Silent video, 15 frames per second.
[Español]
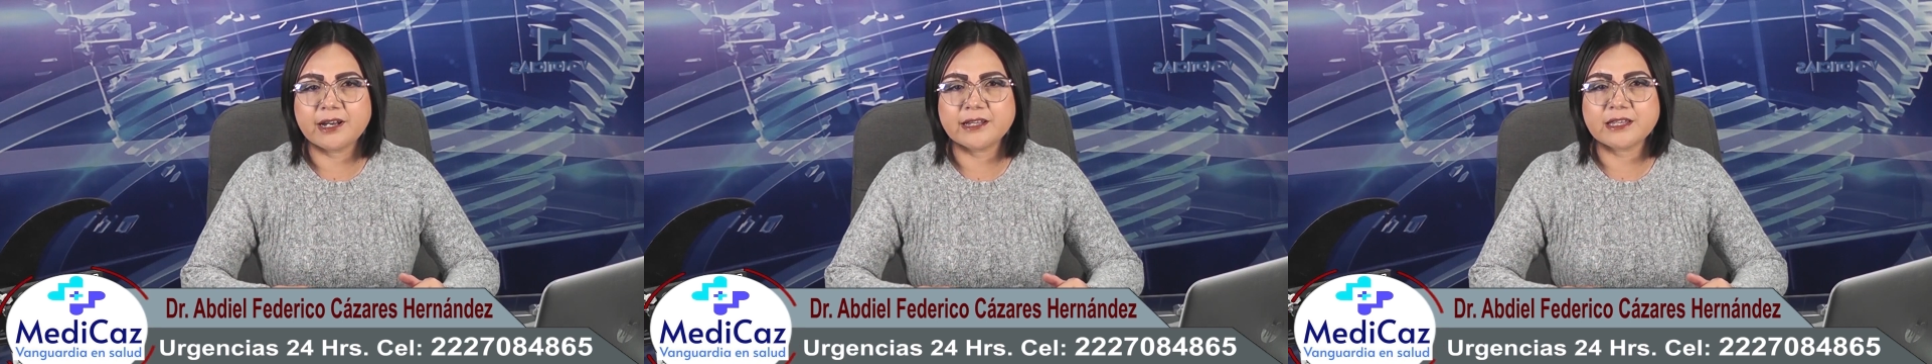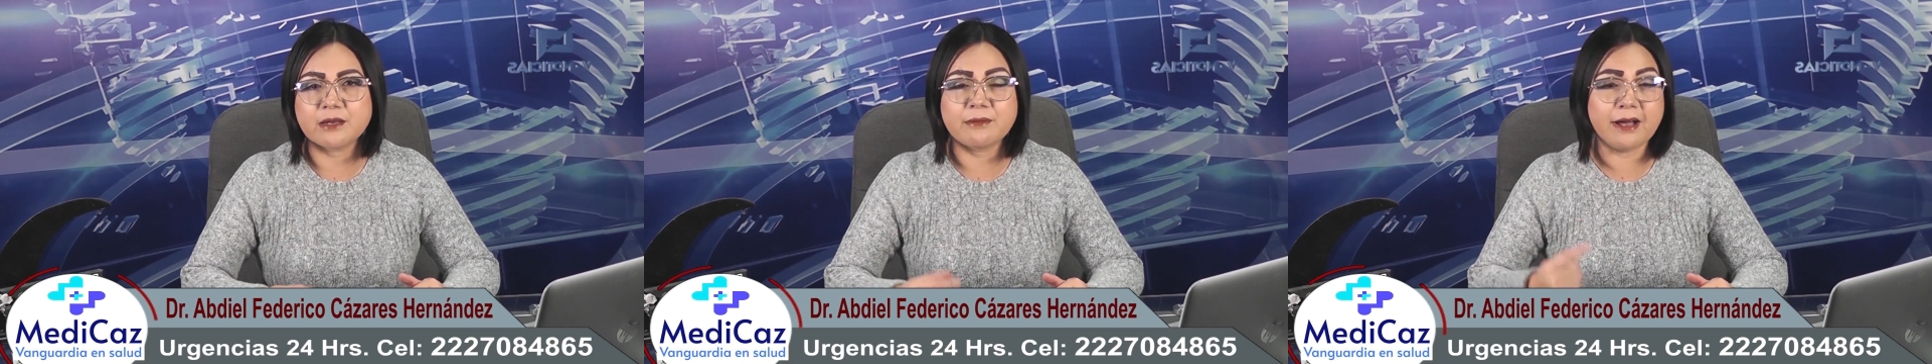
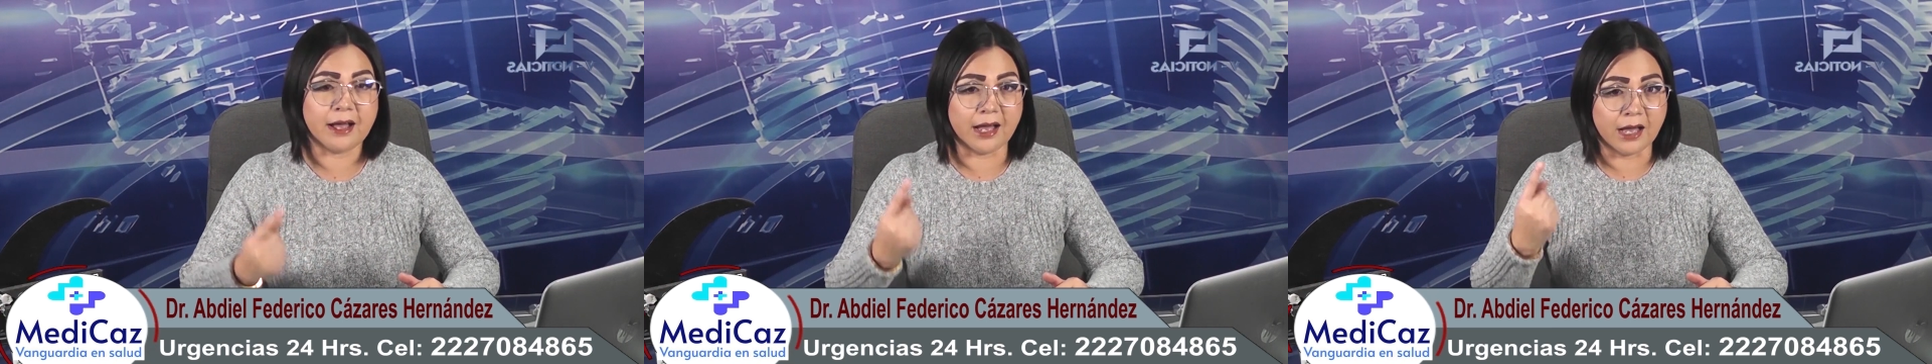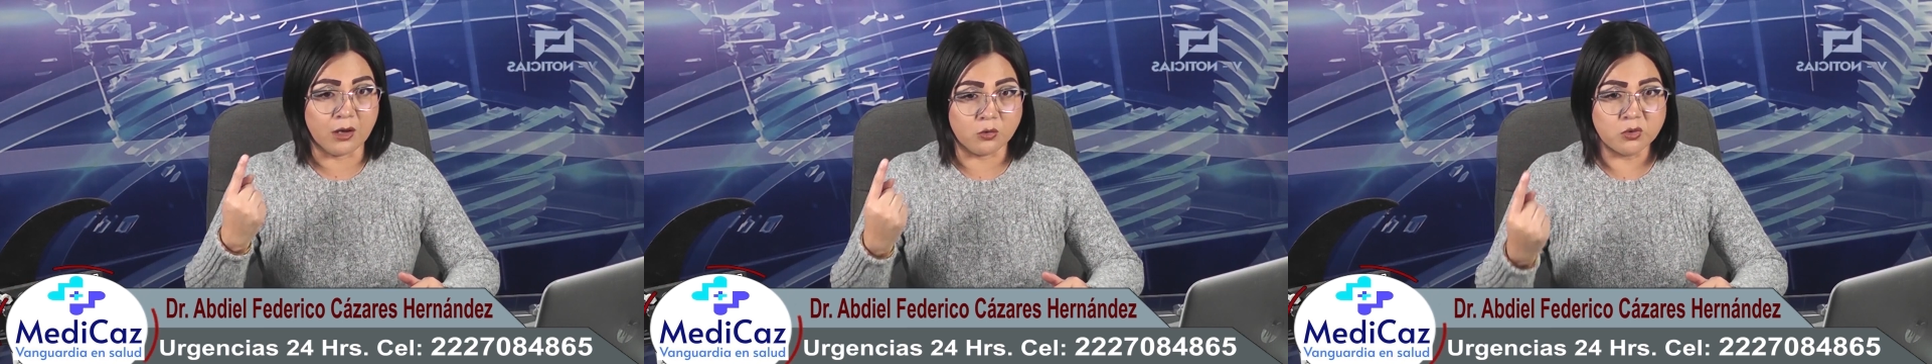le lleva
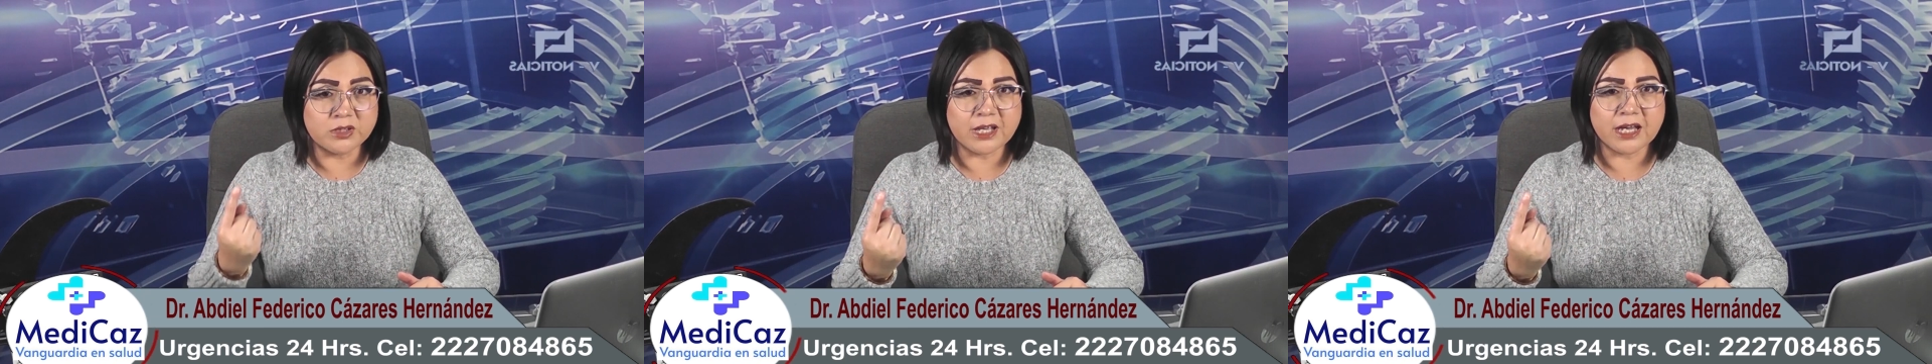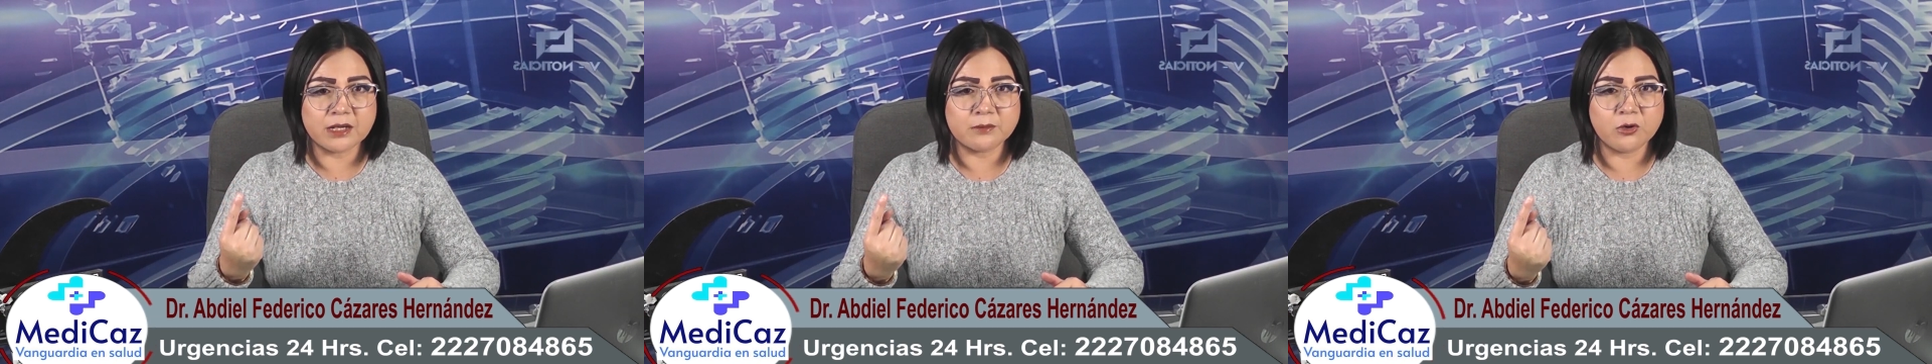a
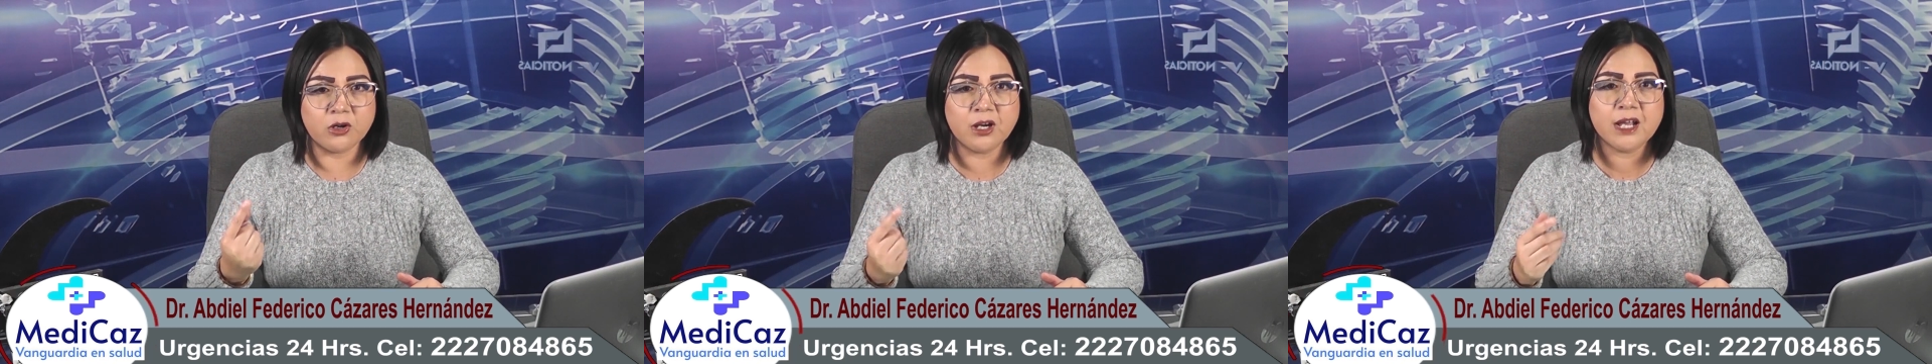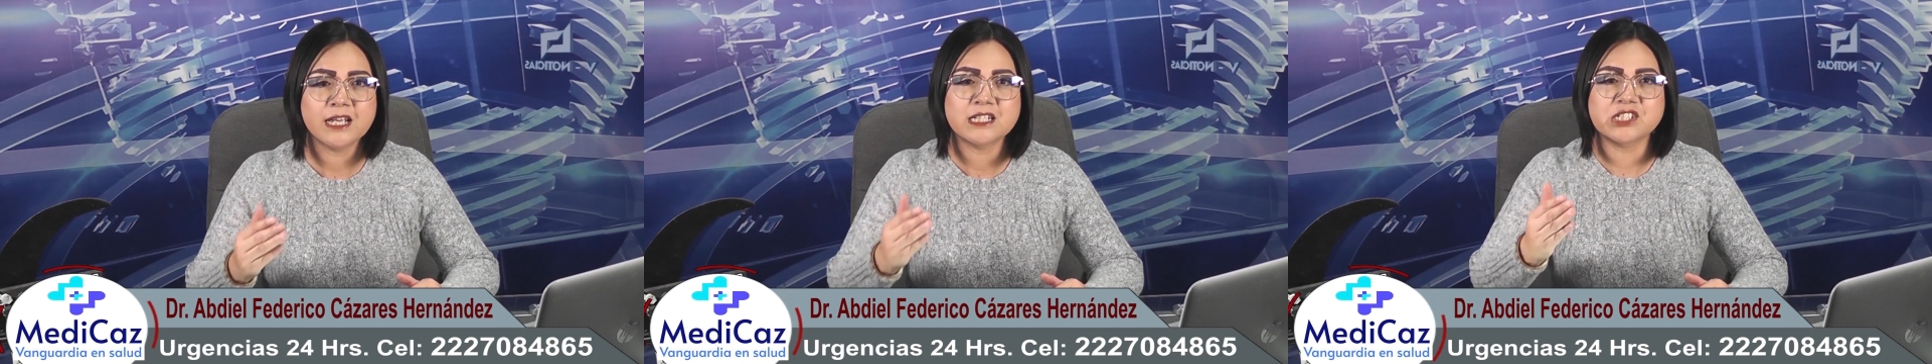un árbol